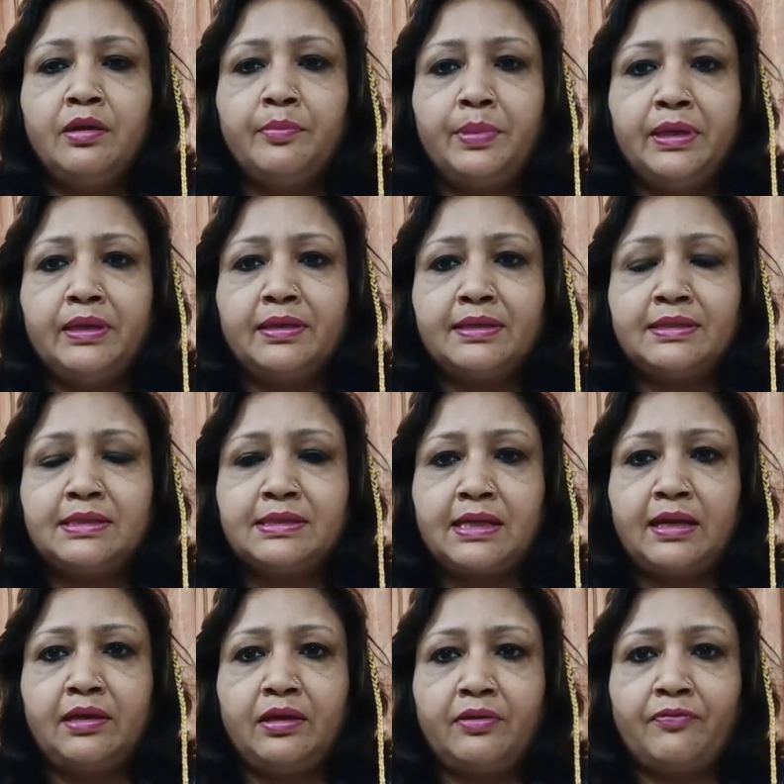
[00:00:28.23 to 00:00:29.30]
बिना किसी
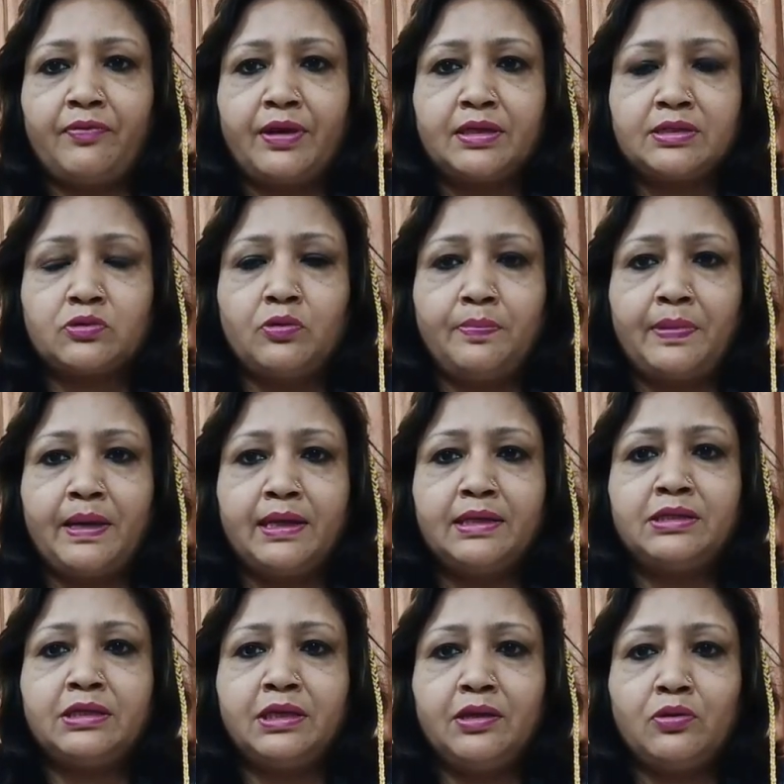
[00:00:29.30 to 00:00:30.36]
साइड इफ़ेक्ट्स को पाए
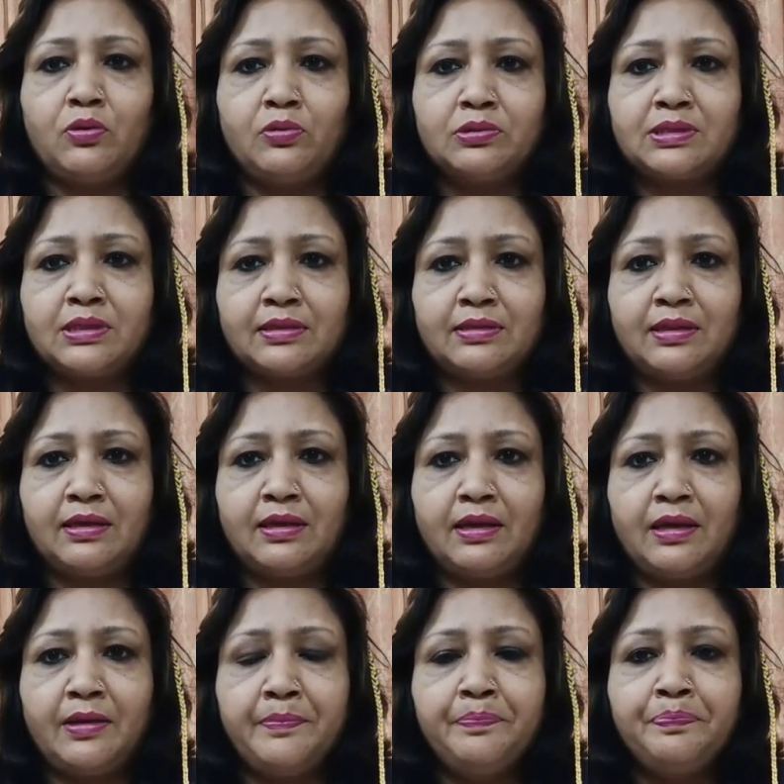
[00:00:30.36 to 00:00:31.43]
ठीक हो सकते हैं